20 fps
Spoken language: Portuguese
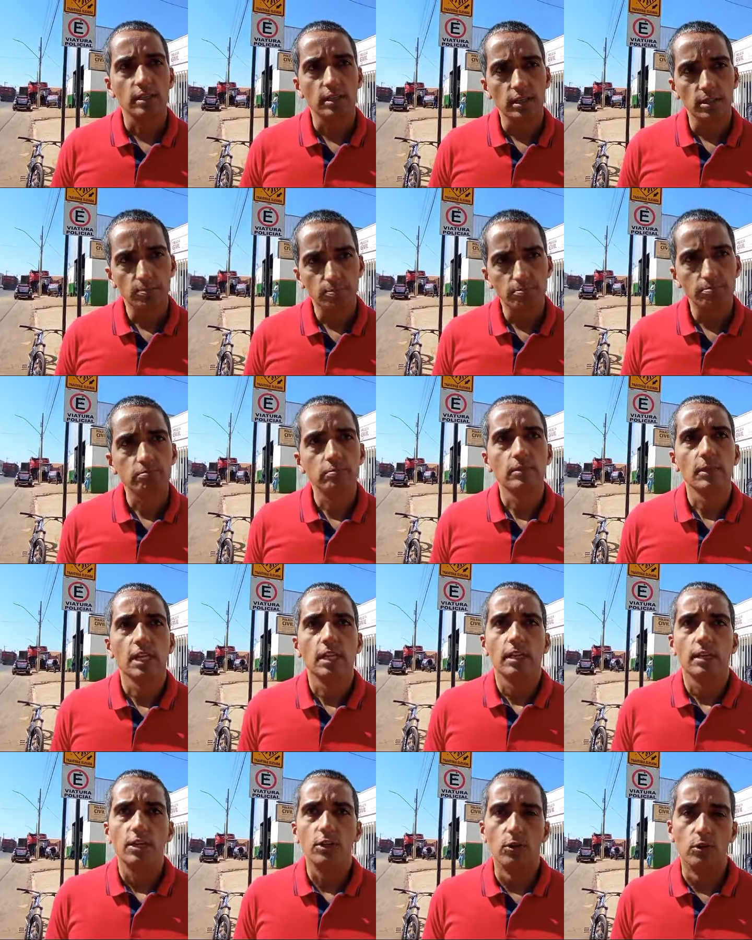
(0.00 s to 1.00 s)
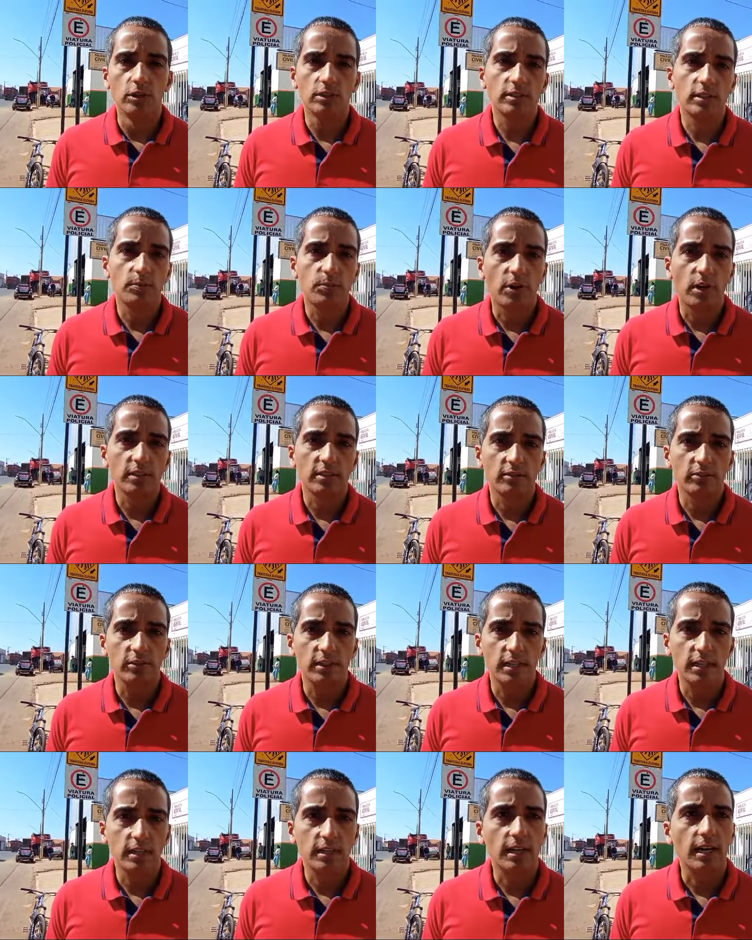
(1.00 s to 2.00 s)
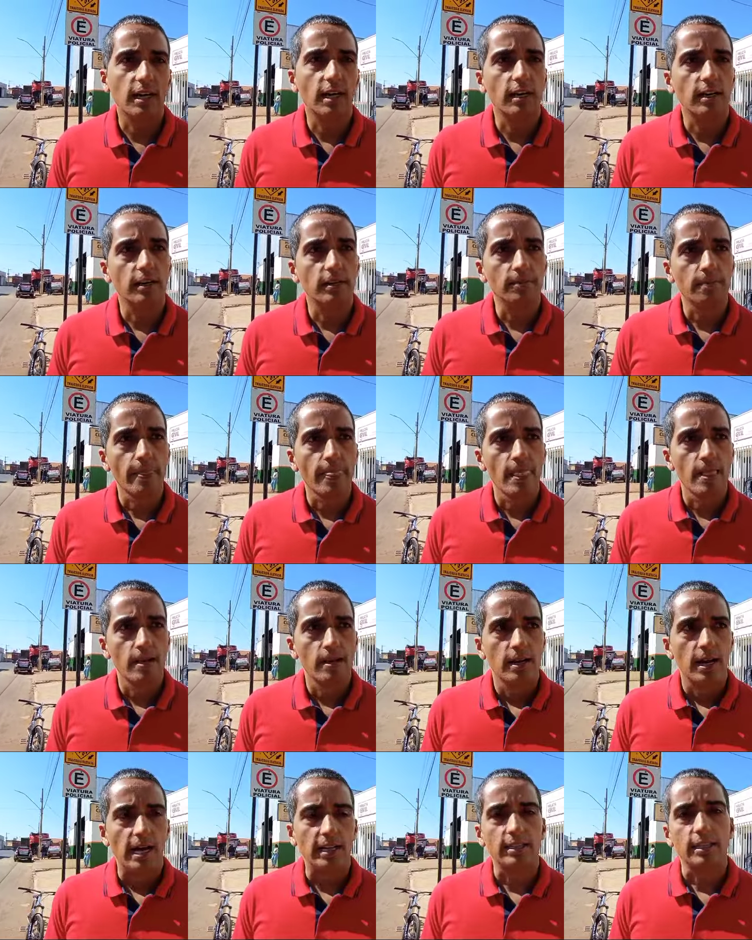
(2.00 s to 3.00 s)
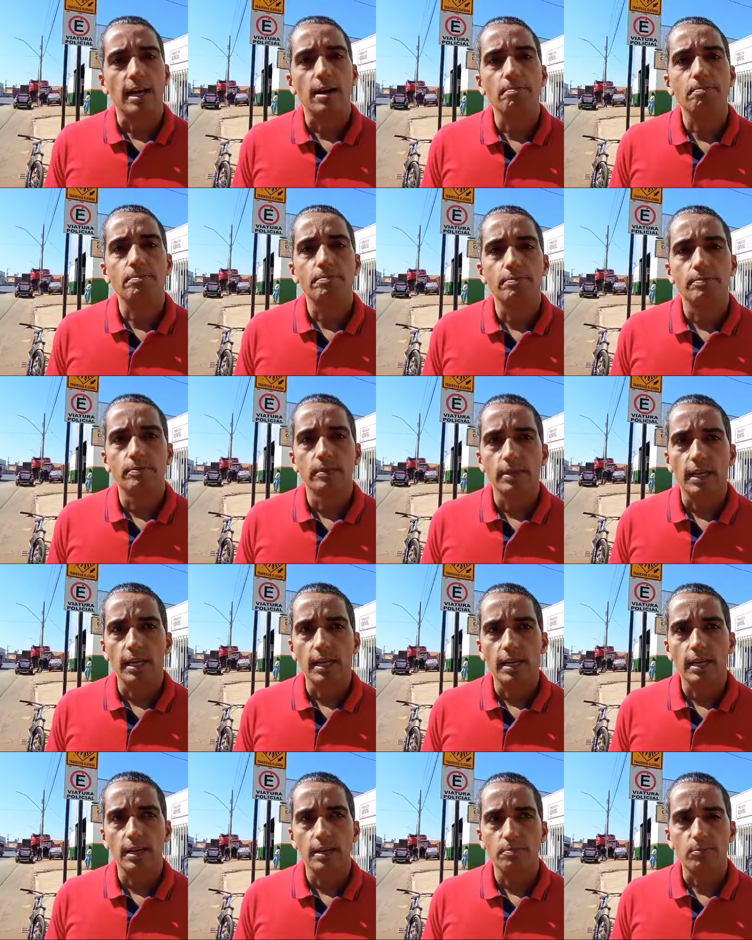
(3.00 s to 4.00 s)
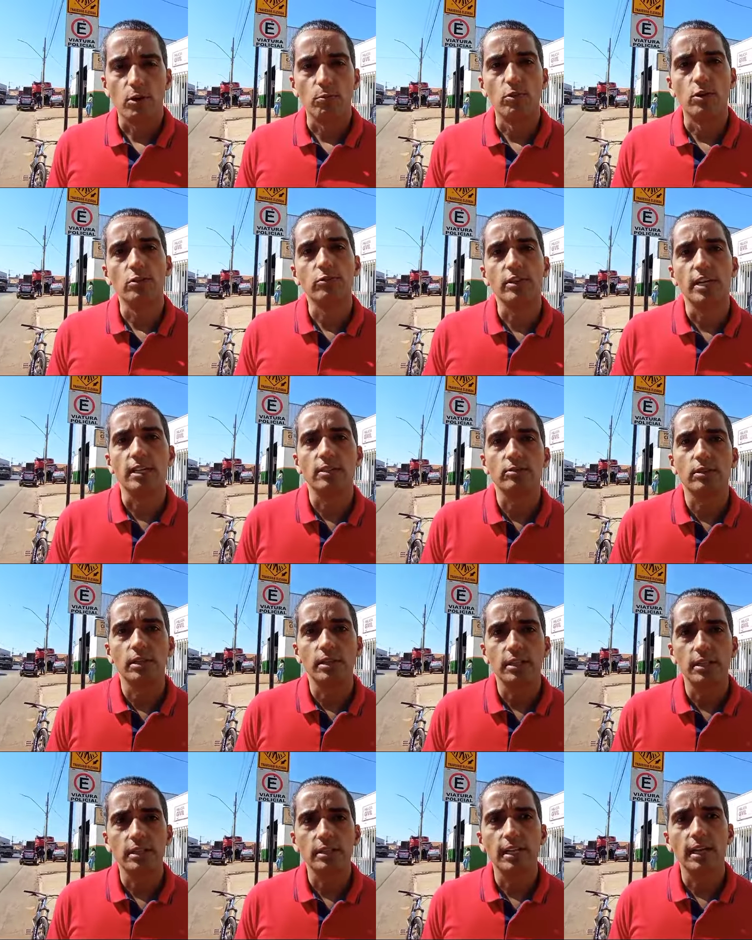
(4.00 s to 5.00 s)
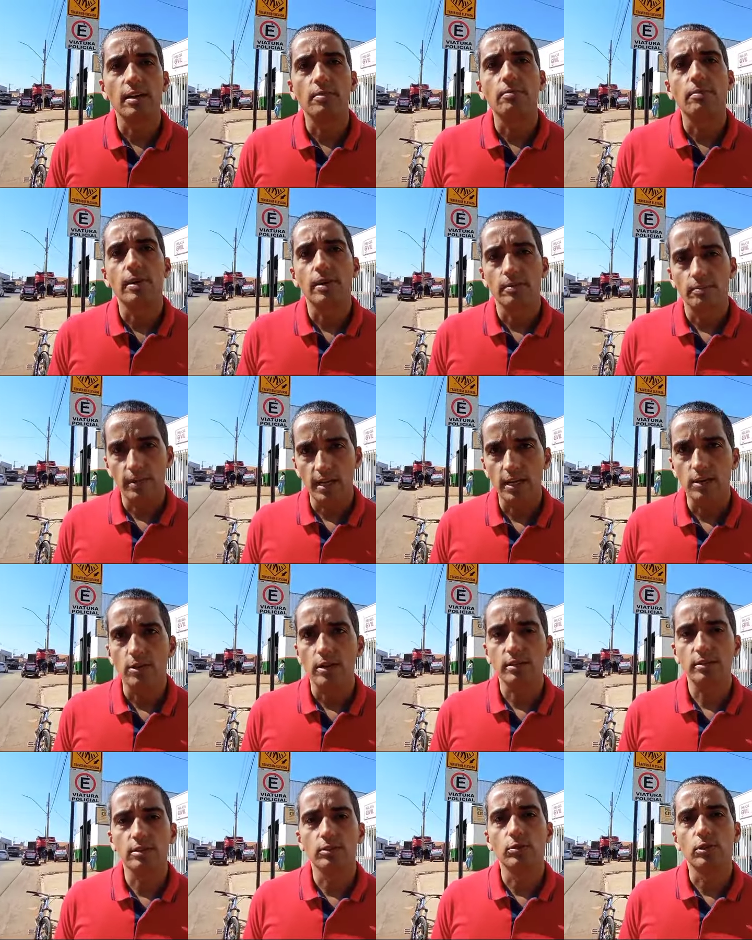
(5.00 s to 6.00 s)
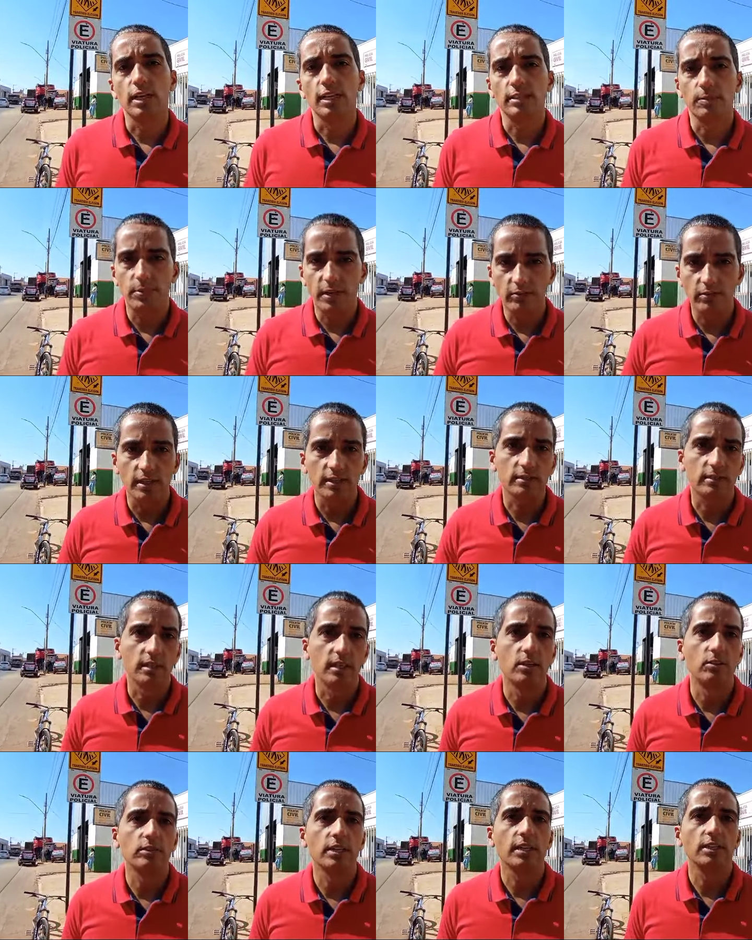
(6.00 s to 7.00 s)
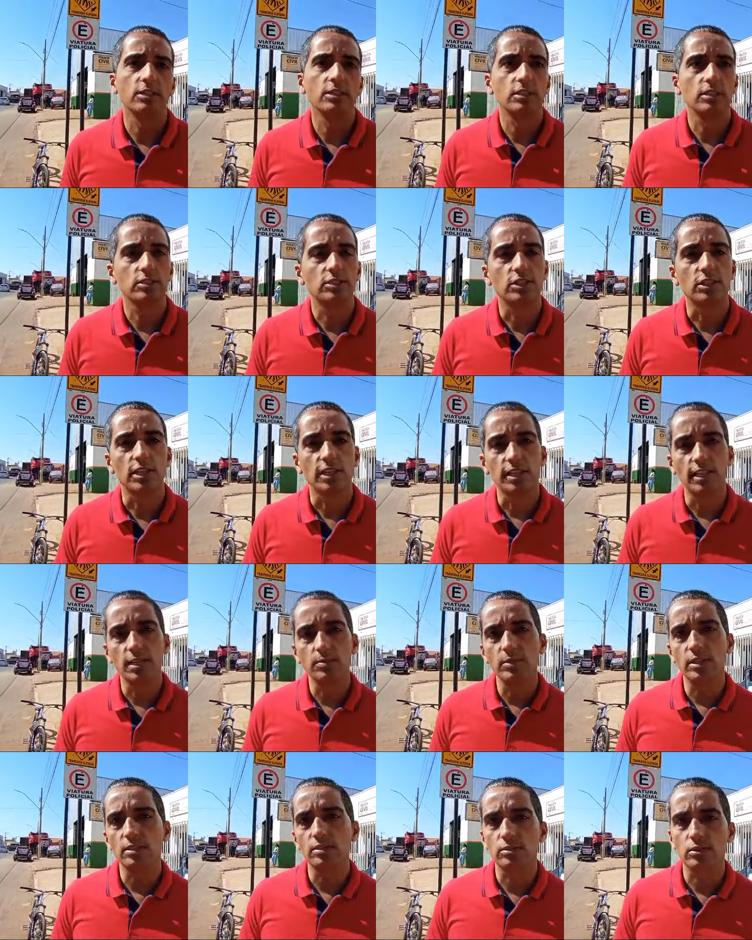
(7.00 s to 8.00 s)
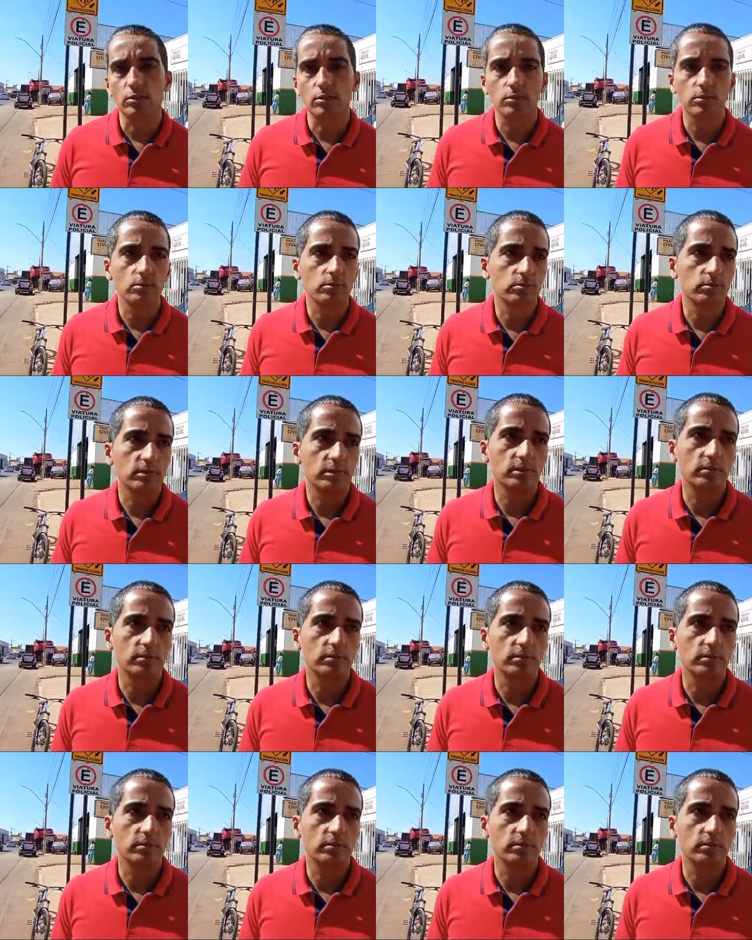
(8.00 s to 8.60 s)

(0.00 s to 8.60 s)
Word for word: e, e outros que possam vir a a estar tá, é, promovendo aí, né, melhor segurança, prevenção né, de, de crimes ou,